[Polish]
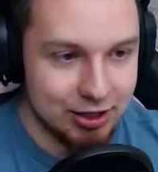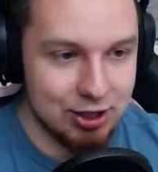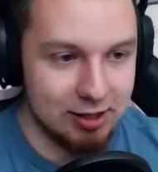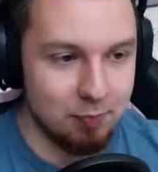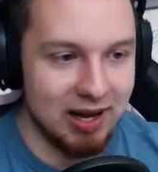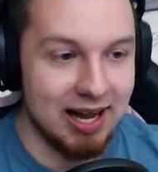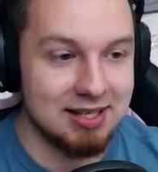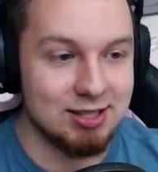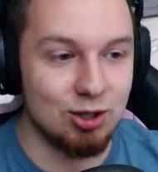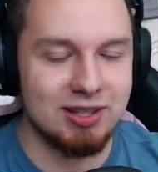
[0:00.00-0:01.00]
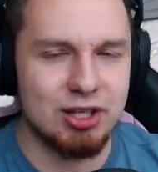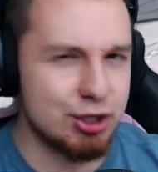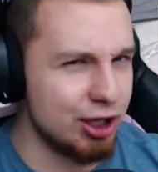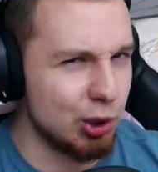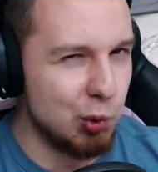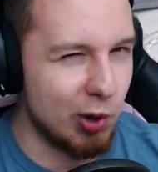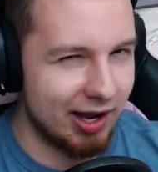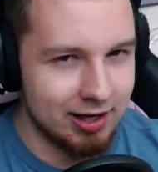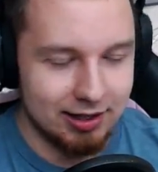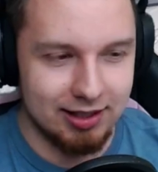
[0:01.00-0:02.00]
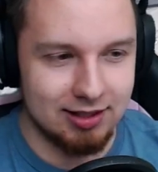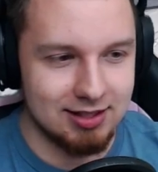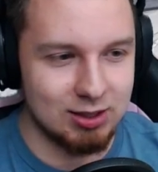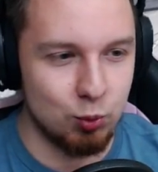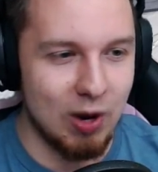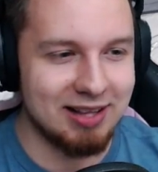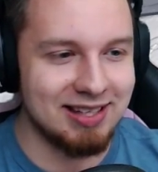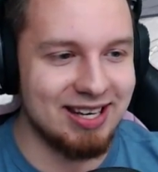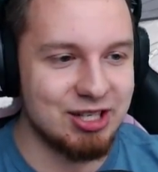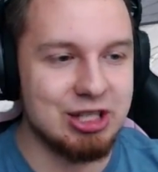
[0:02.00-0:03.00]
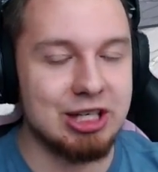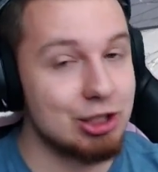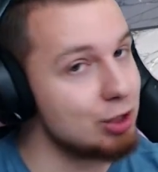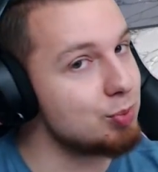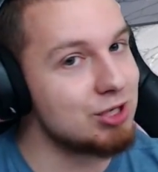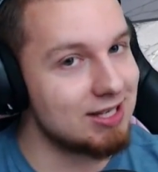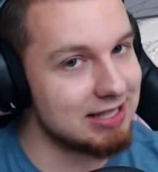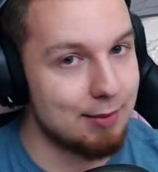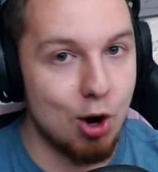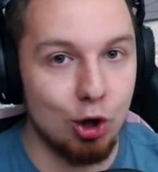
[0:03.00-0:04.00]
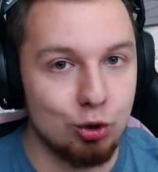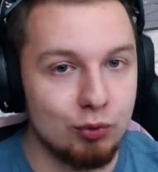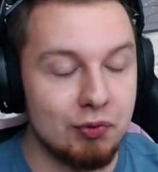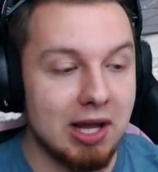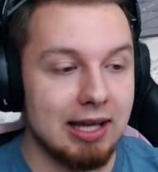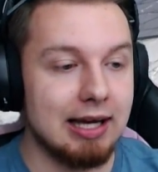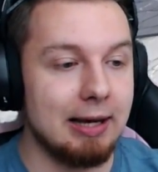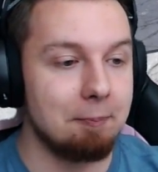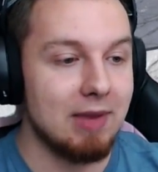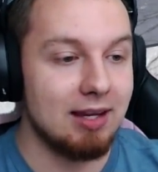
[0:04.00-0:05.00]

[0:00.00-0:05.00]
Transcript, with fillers: czyli Pagani Zonda Cinque, jeden z ładniejszych, szybszych samochodów, e,